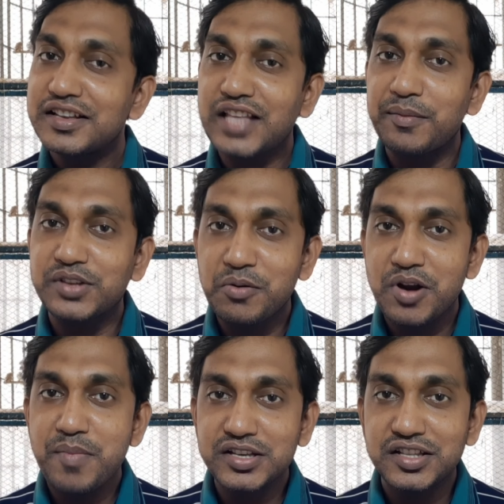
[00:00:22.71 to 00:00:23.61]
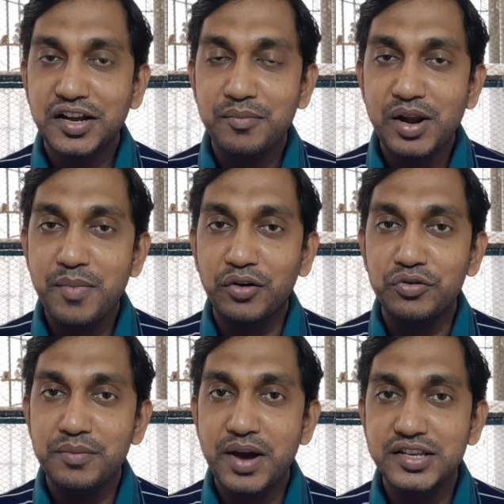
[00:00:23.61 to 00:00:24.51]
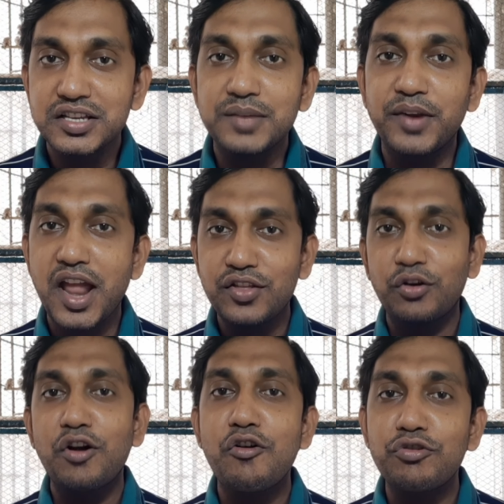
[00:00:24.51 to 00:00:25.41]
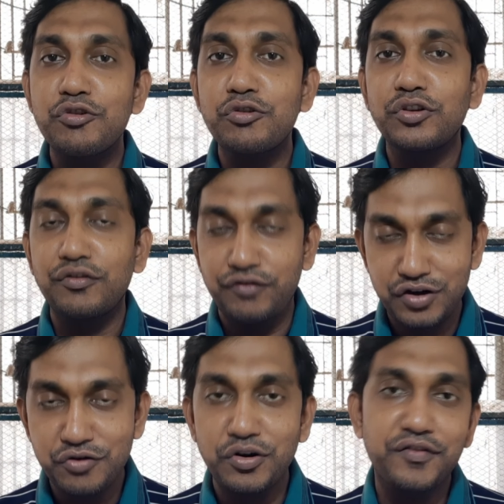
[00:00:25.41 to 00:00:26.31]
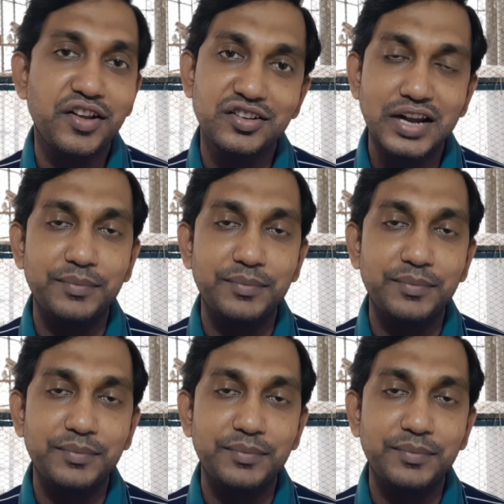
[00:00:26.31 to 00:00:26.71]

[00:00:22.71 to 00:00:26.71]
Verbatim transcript: সাবস্ক্রাইব করে পাশে থাকার বেল বাটনটি বাজিয়ে দেবেন এতে করে নতুন নতুন ভিডিও নোটিফিকেশন